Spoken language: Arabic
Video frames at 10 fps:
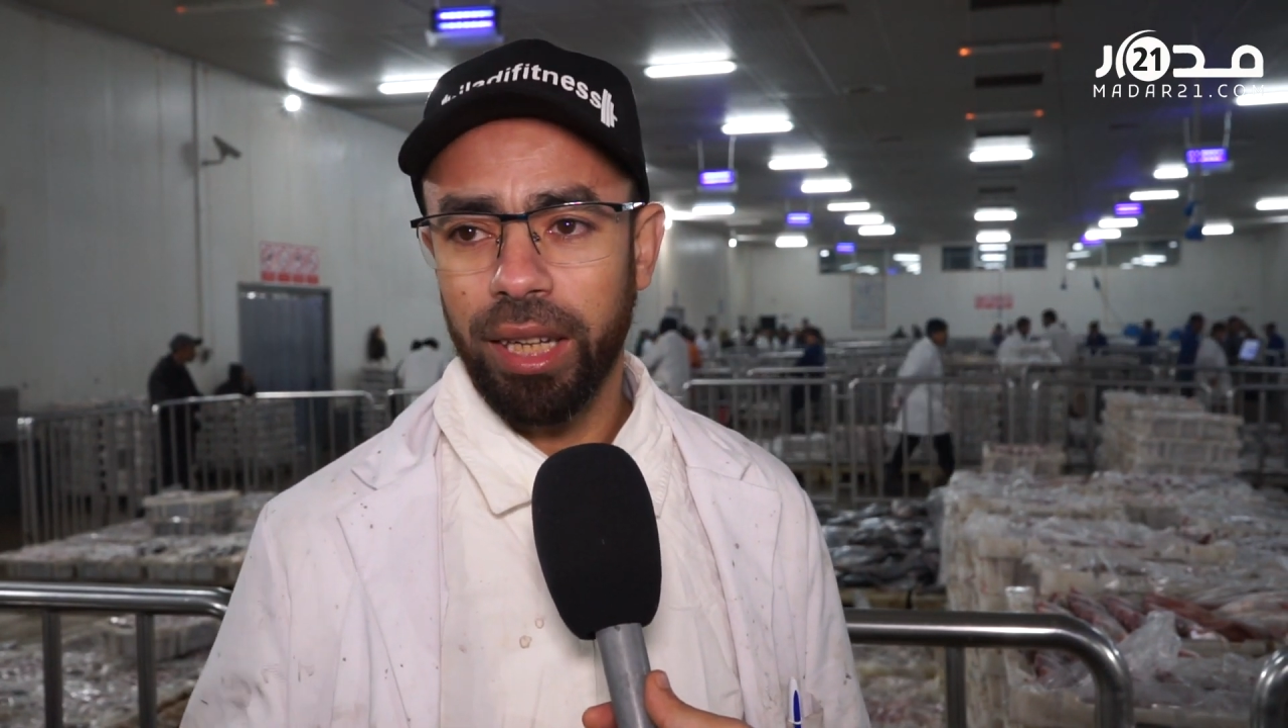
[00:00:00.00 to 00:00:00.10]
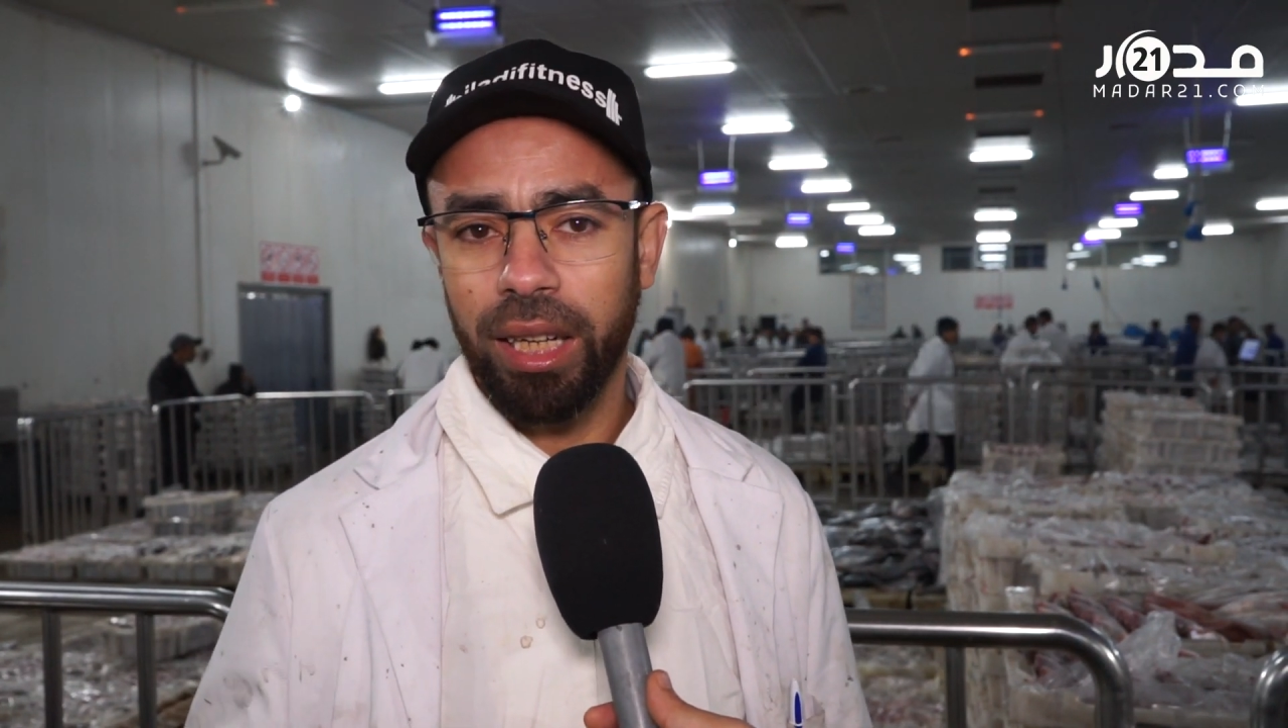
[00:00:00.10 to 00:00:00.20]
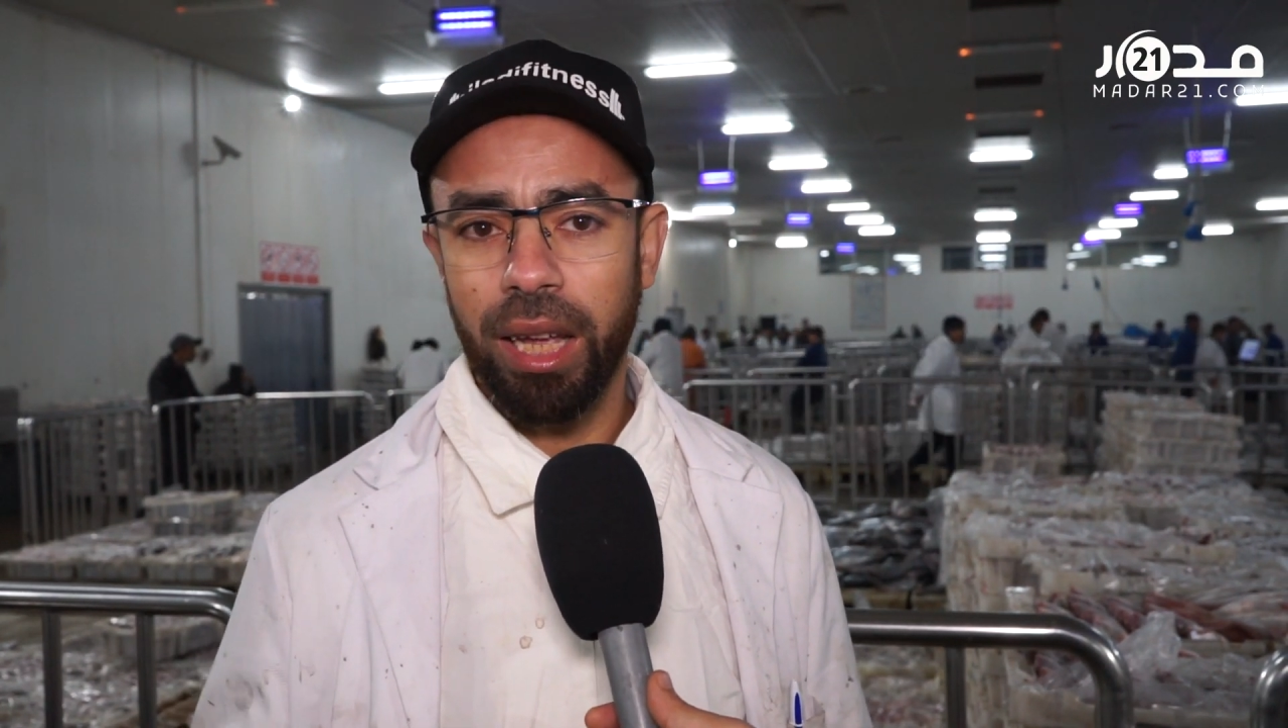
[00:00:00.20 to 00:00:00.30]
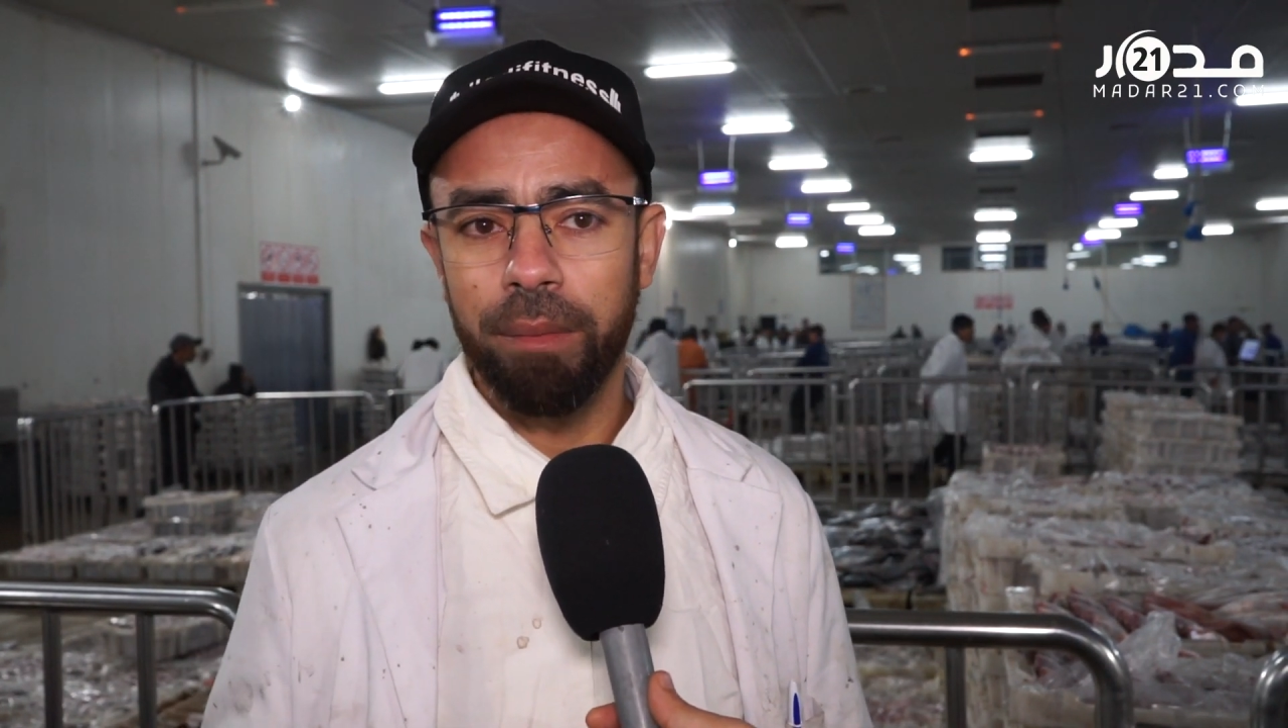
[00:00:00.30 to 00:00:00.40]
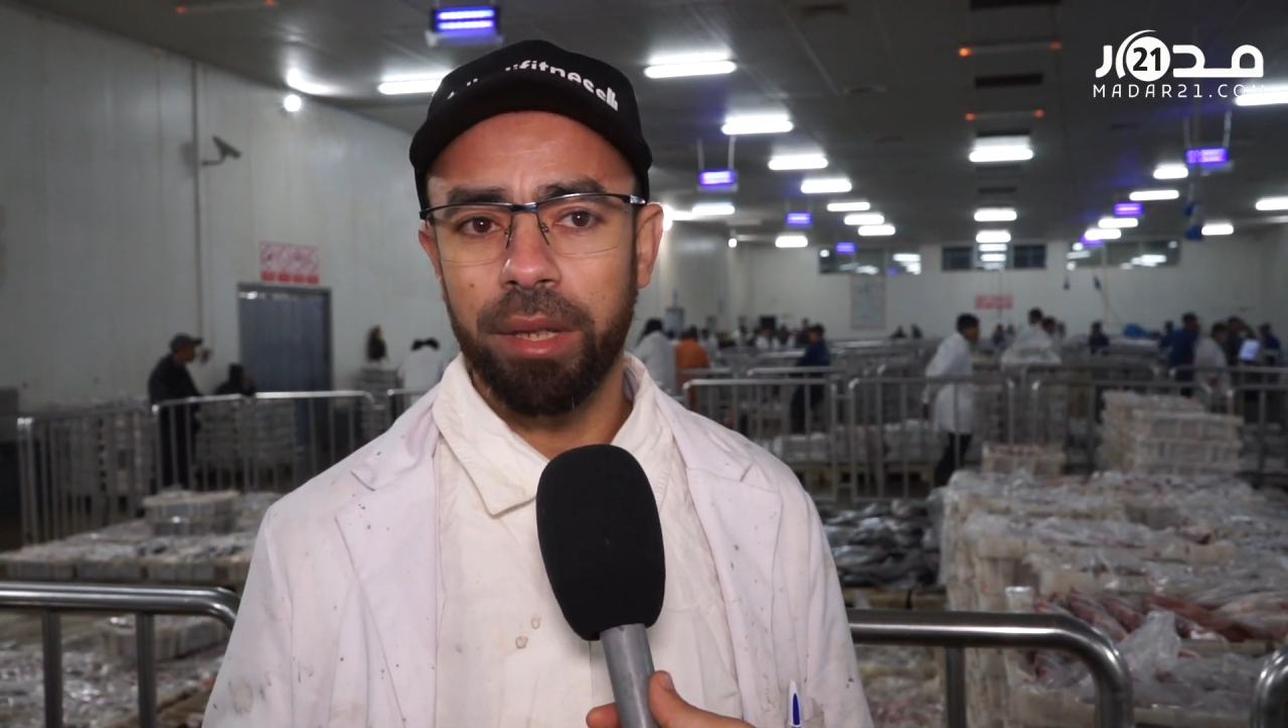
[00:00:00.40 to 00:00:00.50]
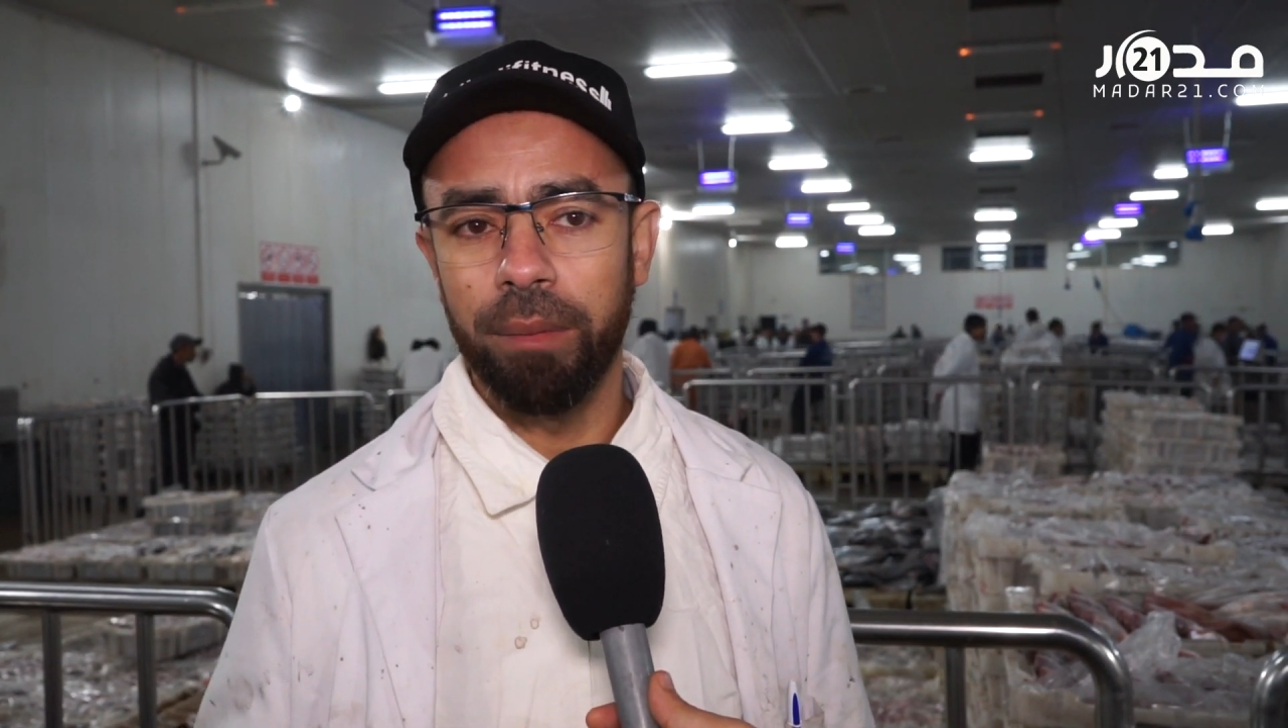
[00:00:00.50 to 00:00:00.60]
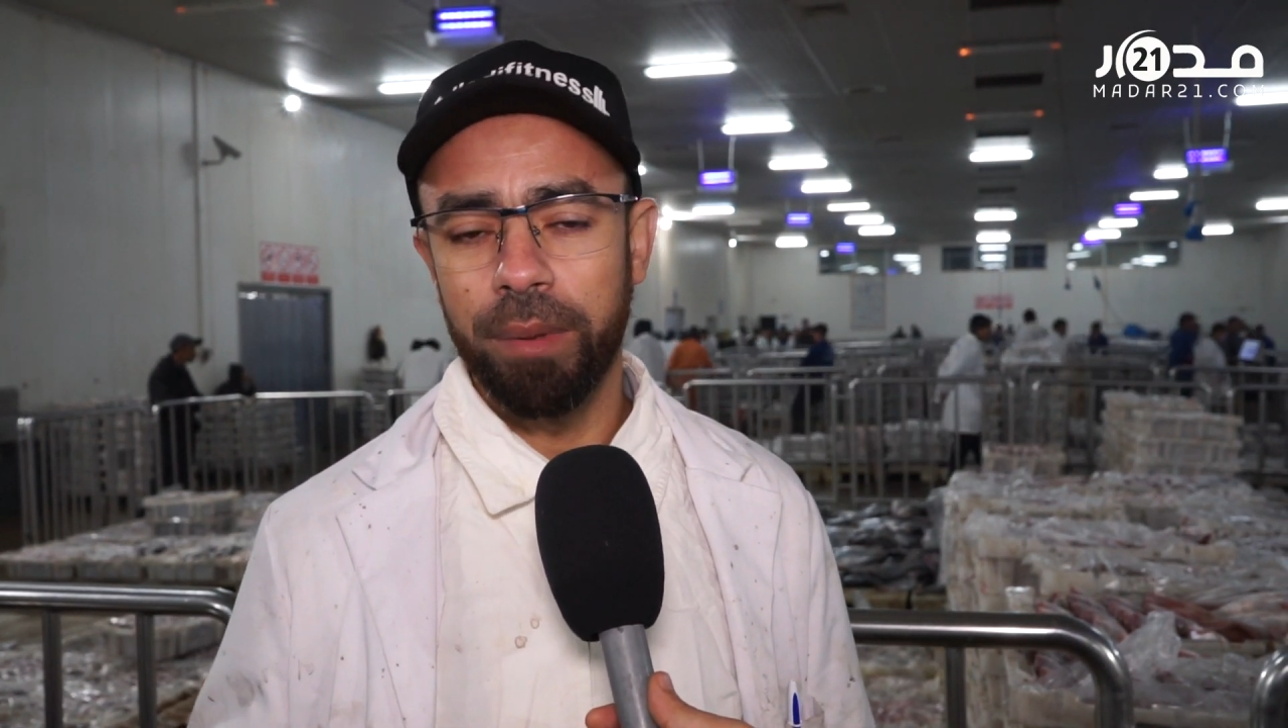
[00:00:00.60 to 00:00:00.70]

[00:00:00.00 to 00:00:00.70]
كان كيمشي